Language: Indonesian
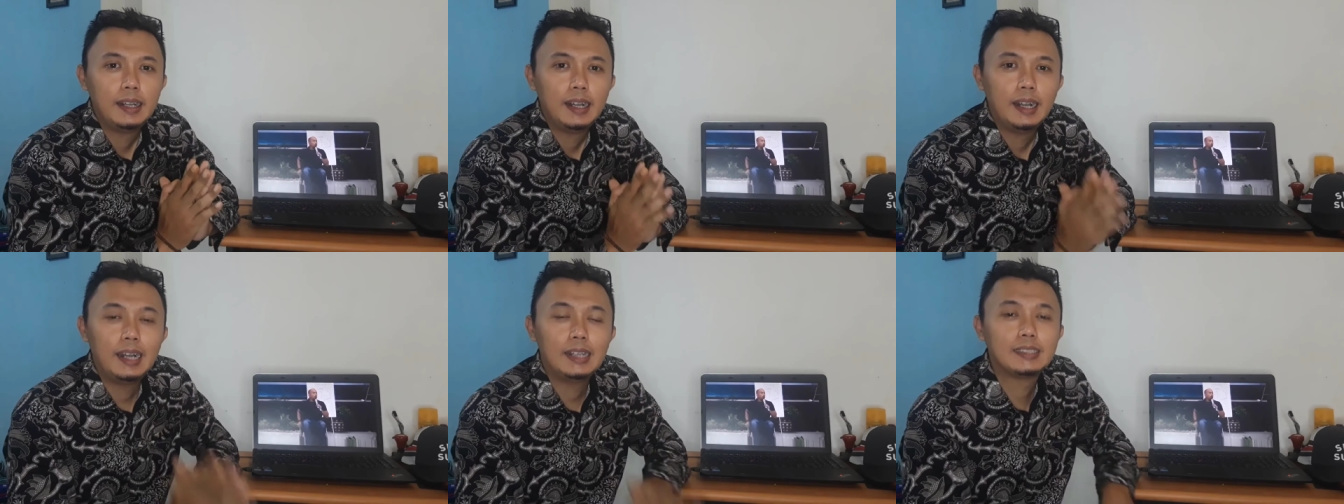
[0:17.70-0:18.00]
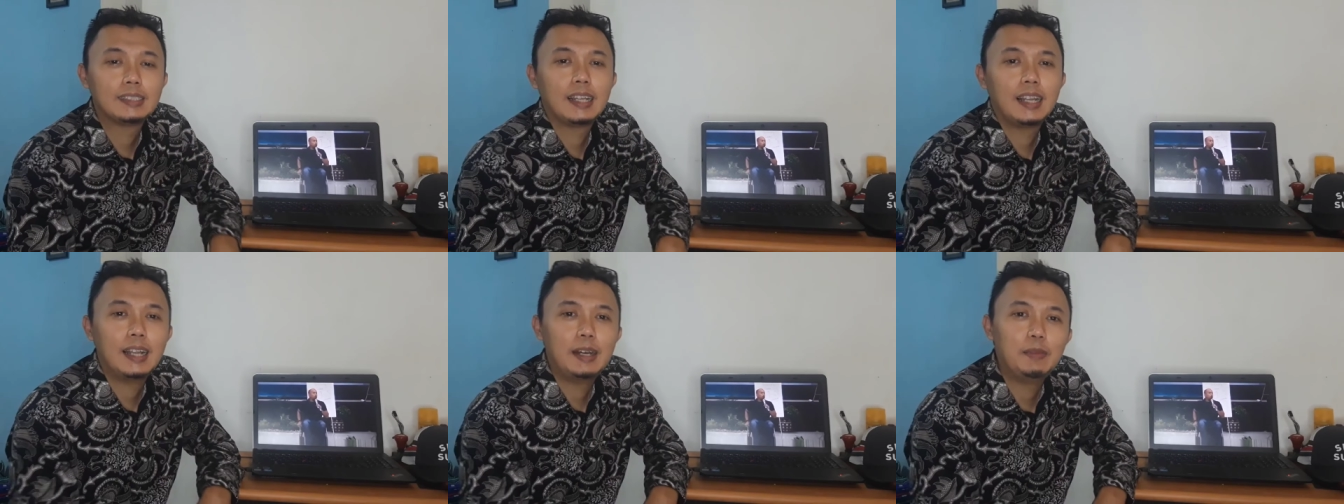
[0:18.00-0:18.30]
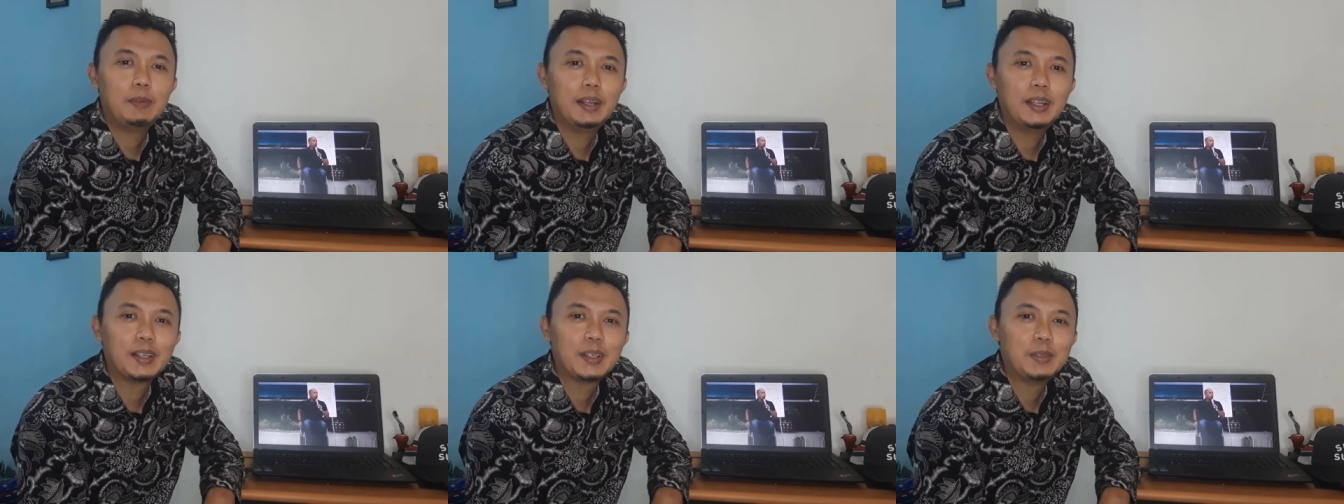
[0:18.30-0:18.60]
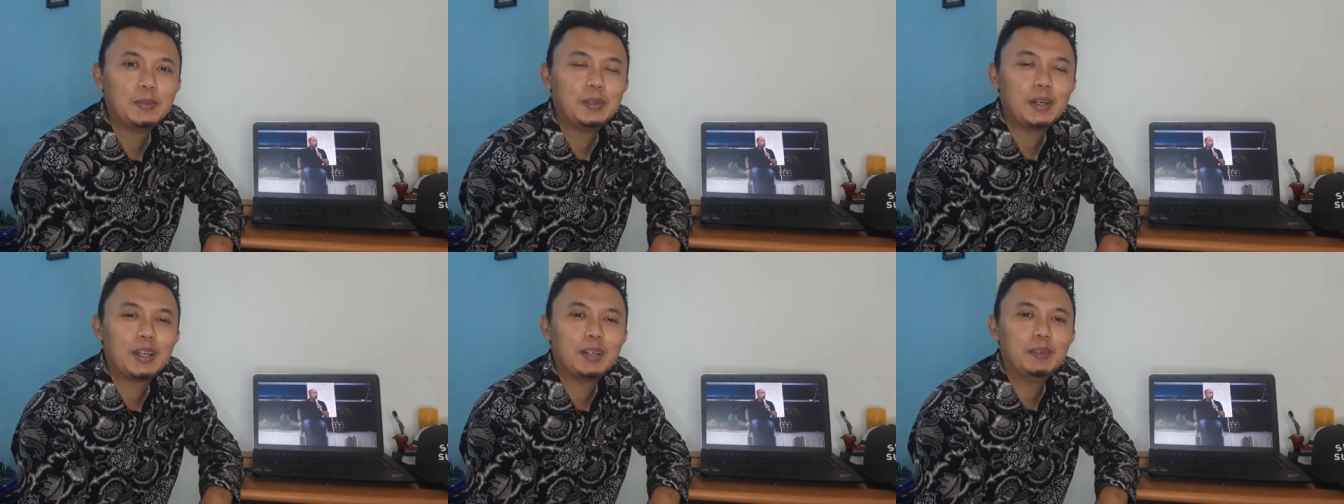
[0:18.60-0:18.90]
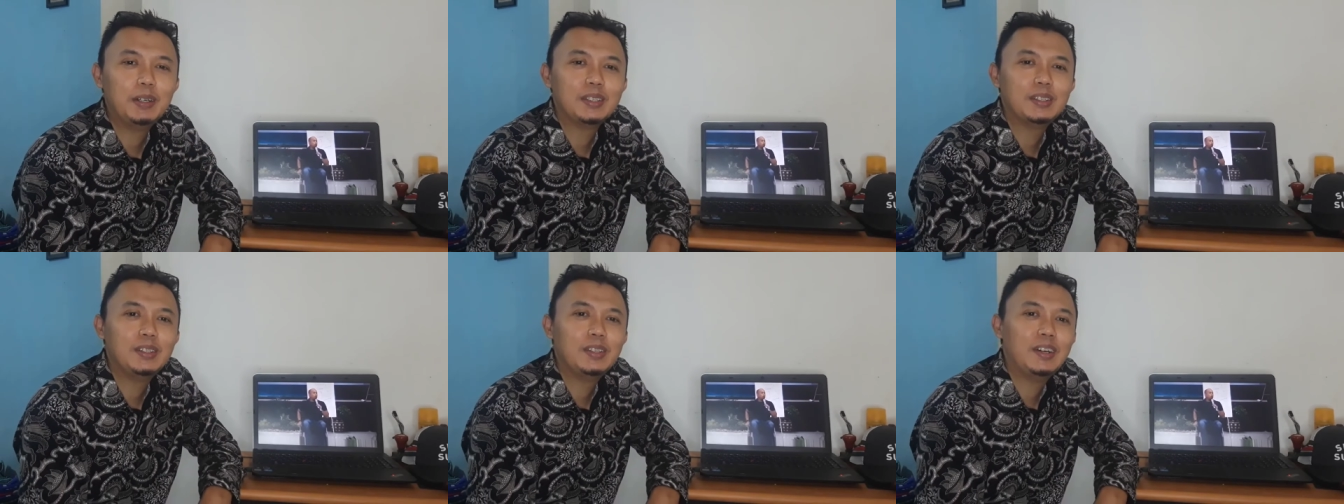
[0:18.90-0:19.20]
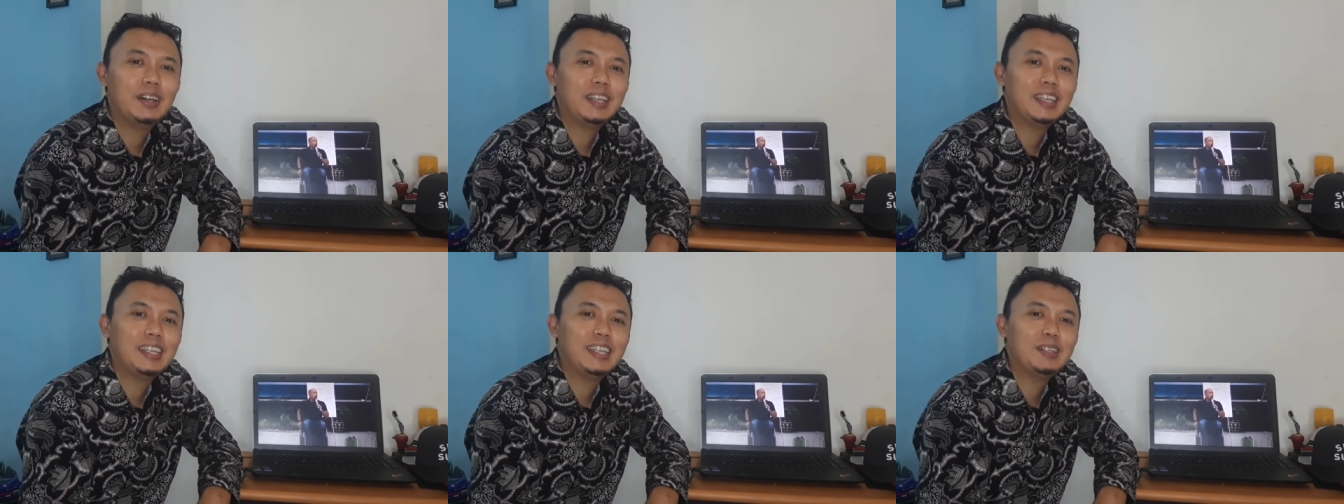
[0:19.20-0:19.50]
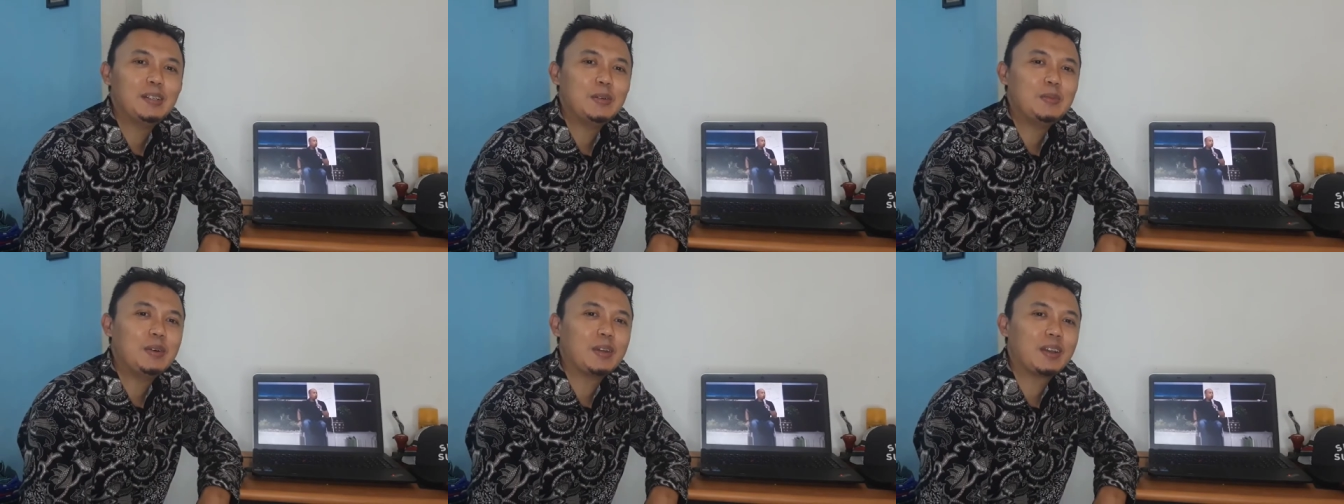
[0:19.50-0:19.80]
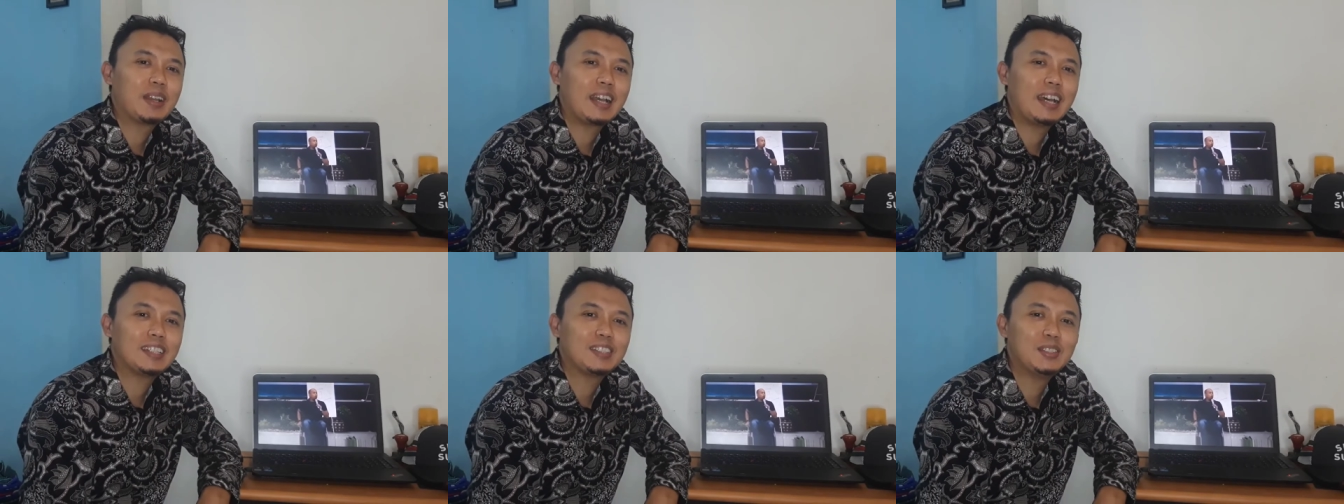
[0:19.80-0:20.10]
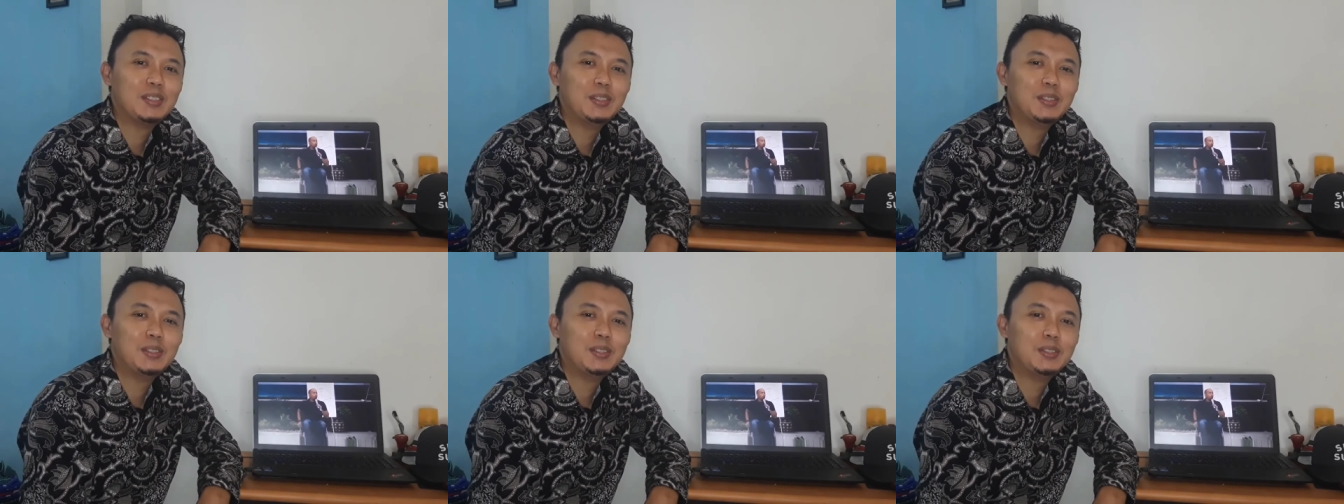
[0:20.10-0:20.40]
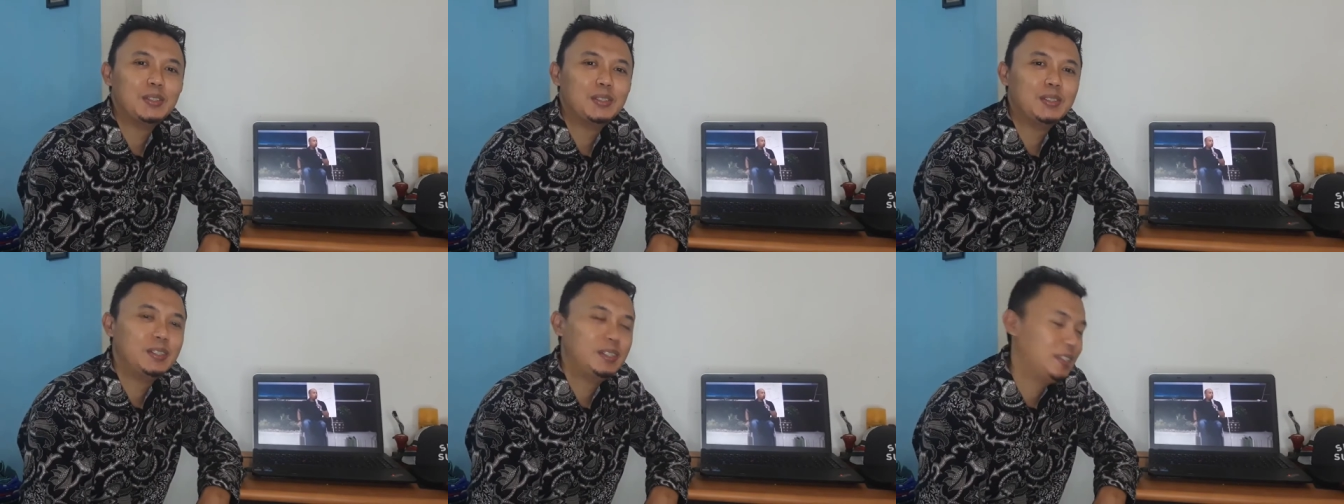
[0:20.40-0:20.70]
Assalamualaikum warahmatullahi wabarakatuh.